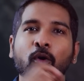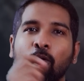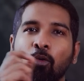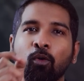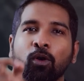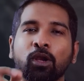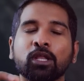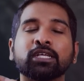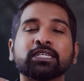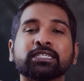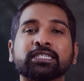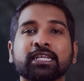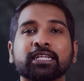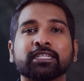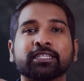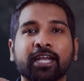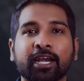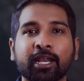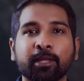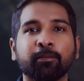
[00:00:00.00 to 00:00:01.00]
உங்களுக்கு சில
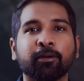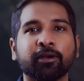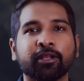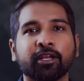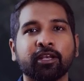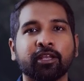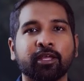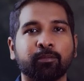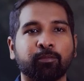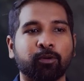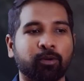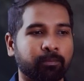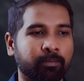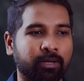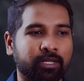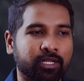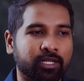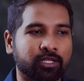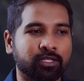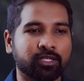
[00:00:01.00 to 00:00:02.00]
தடைபாடுகள் ஏற்படும்
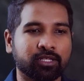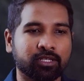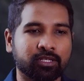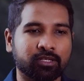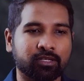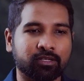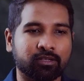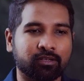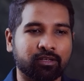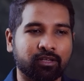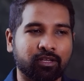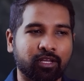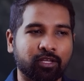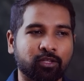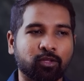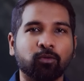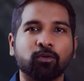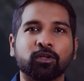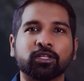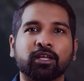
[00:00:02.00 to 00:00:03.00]
அதாவது
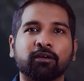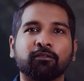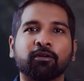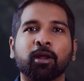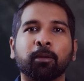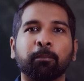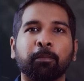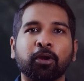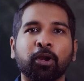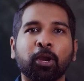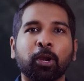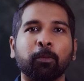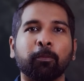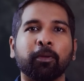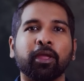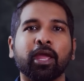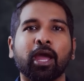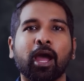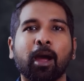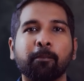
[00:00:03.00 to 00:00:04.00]
ஏதோ ஒன்று தவறாக
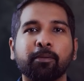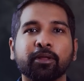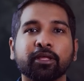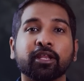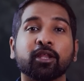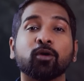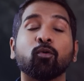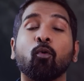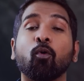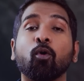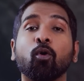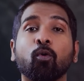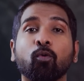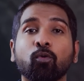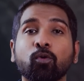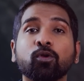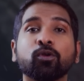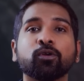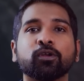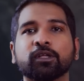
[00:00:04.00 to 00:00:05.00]
பண்ணுறோமே அப்படிங்கிற உங்கள்
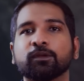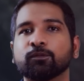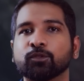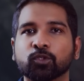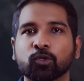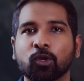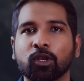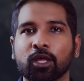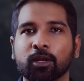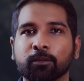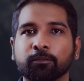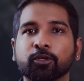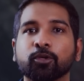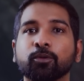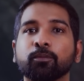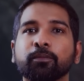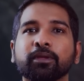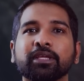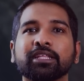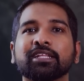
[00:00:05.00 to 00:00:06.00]
உள்ளுணர்வு சொல்ல
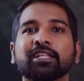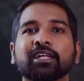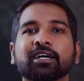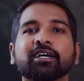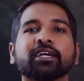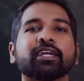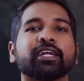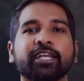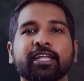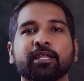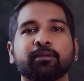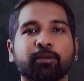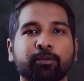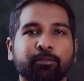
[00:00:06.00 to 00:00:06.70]
ஆரம்பிக்கும் இதுதான் ஹிடன்